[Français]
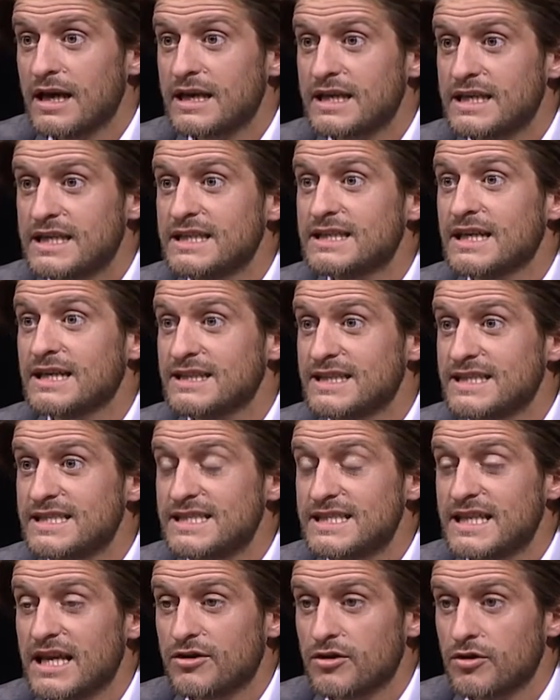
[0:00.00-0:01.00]
qui est un
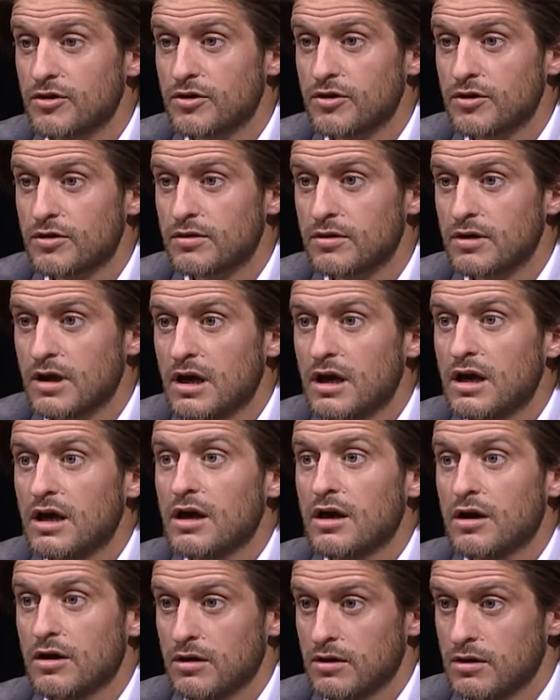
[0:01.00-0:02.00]
dessinateur.
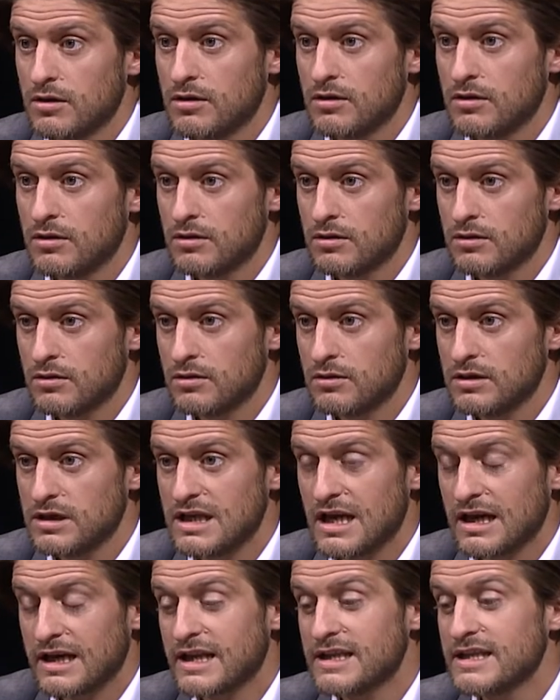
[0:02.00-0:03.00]
Euh,
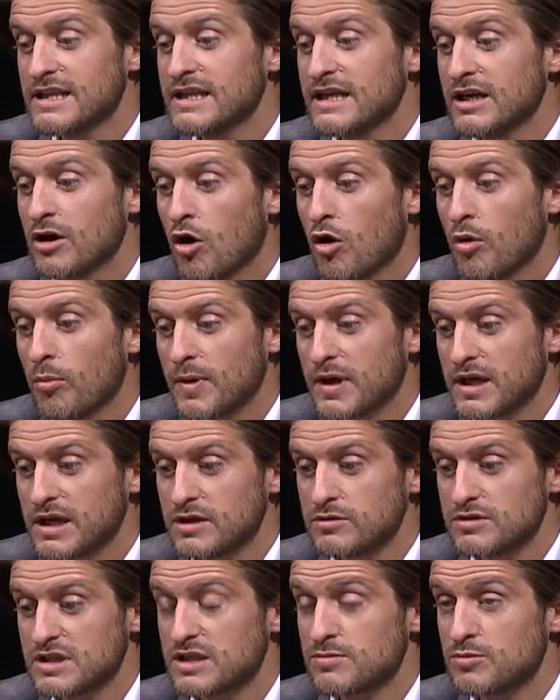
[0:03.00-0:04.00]
il a gagné des grands
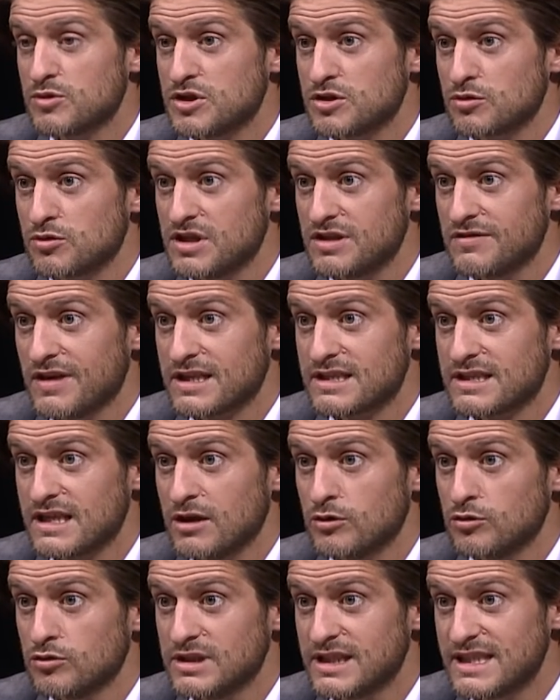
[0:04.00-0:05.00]
prix aux expositions
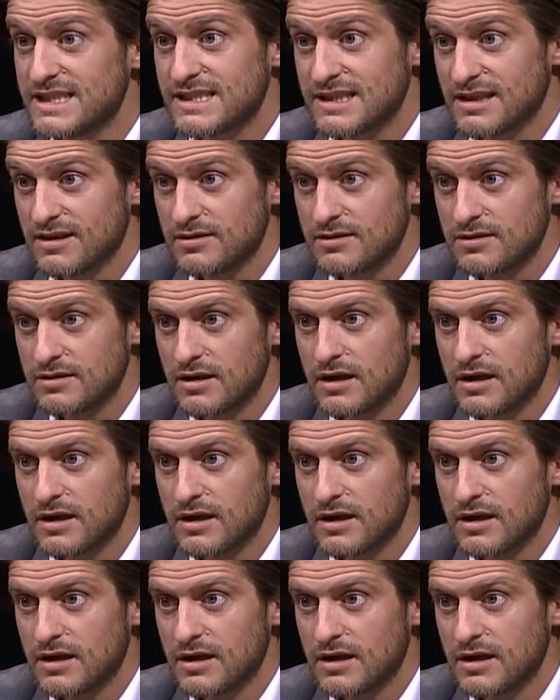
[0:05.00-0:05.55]
universelles de dessin.